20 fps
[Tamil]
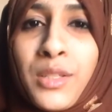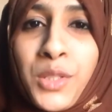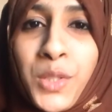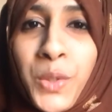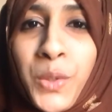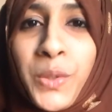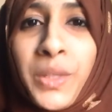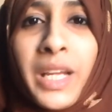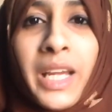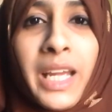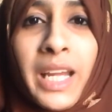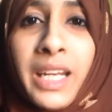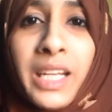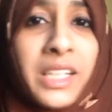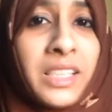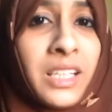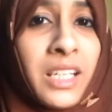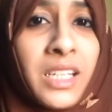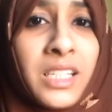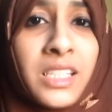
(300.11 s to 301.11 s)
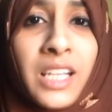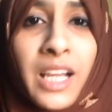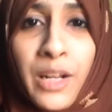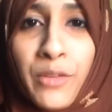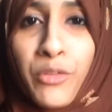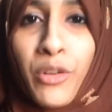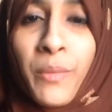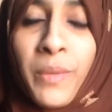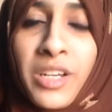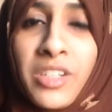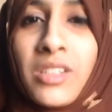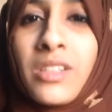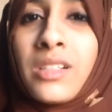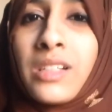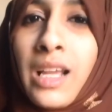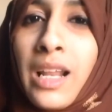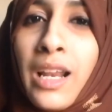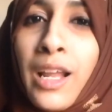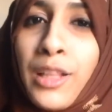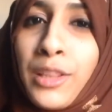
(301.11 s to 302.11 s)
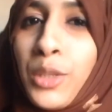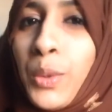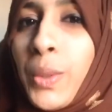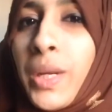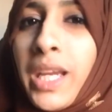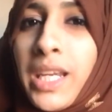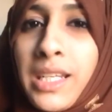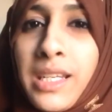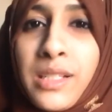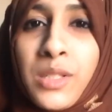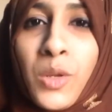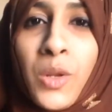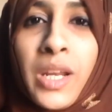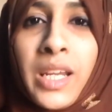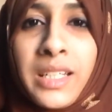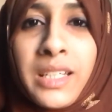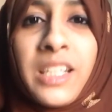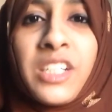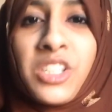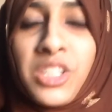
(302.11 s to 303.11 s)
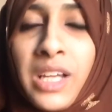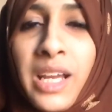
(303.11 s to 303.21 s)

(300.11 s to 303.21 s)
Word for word: ஸோ நான் எனக்கு தெரிஞ்ச இன்ஃபர்மேஷன்ஸ் எல்லாத்தையும் உங்ககிட்ட சொல்லிவிட்டு